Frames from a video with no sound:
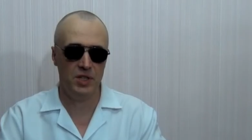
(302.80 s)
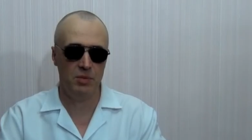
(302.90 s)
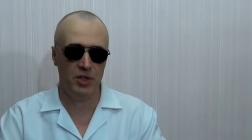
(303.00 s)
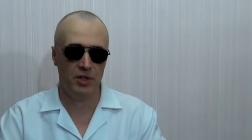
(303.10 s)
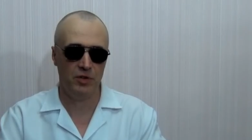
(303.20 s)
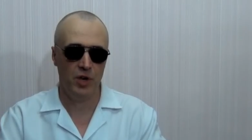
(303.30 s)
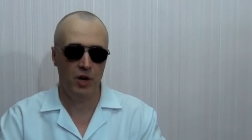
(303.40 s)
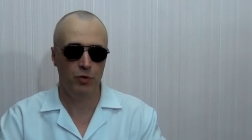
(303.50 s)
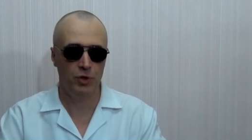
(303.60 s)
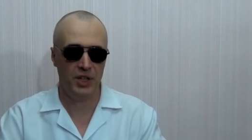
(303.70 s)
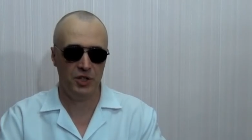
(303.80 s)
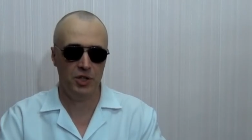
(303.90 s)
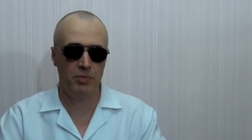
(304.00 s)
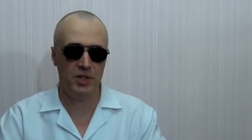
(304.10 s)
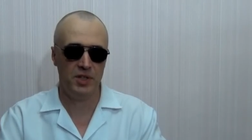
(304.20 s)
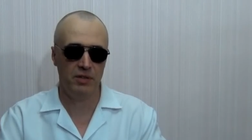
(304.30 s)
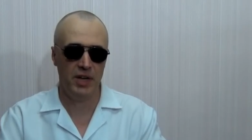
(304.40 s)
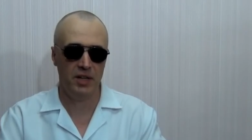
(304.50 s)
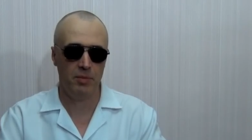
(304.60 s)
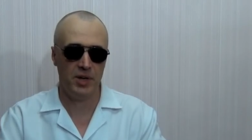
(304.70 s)
сантиметров фон также не
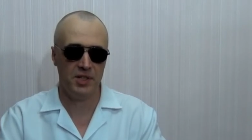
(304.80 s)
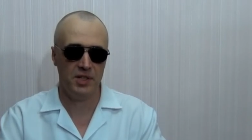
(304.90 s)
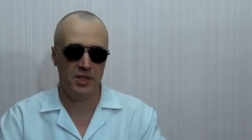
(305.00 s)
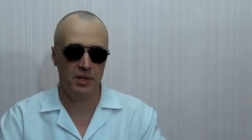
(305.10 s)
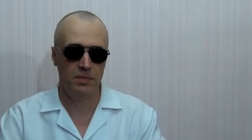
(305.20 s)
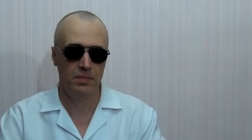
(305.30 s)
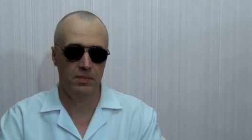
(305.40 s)
представляет опасности.